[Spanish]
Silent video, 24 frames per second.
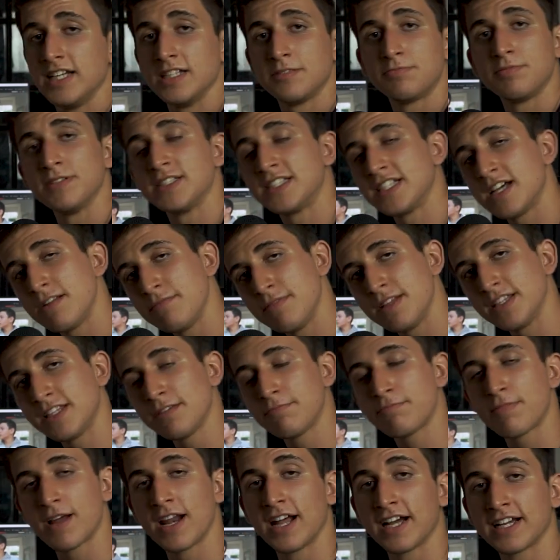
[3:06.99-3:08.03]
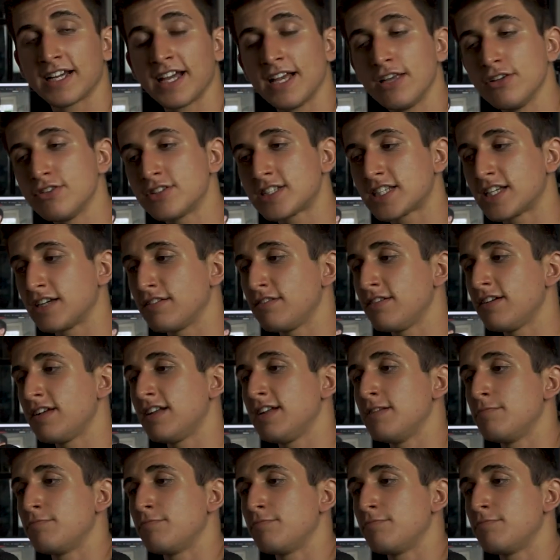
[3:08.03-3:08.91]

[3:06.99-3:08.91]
especialmente para aquellos que viven